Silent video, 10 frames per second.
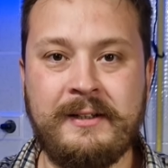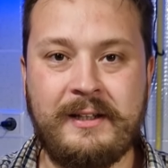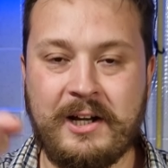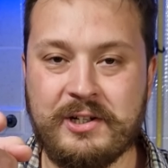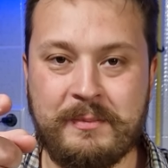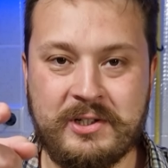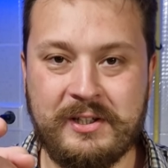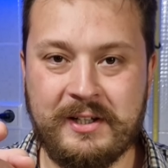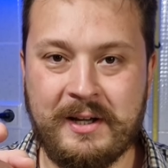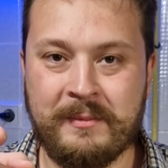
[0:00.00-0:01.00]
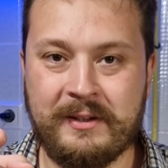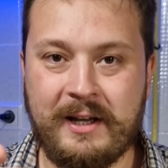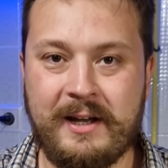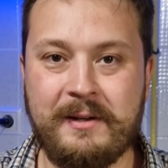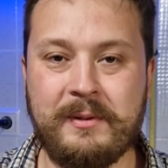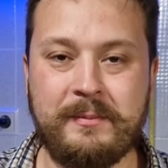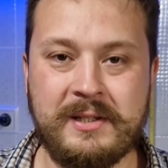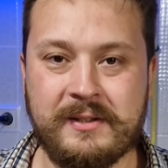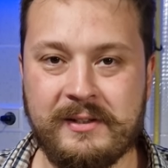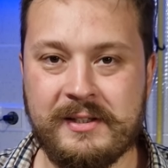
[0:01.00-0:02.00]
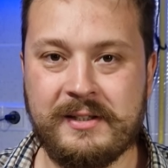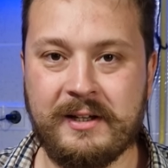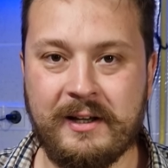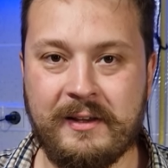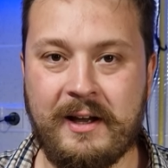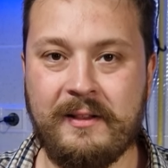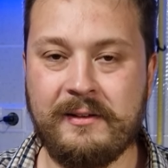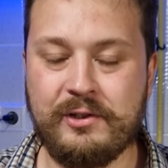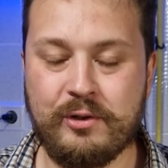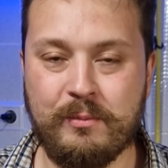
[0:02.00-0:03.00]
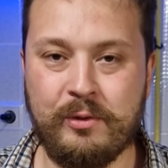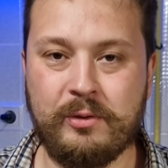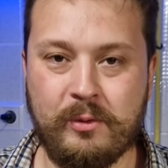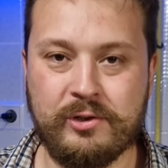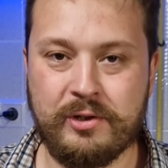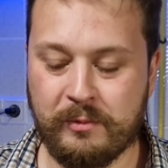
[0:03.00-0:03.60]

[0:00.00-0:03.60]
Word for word: Также пишите комментарии, подписывайтесь на канал, еще будет очень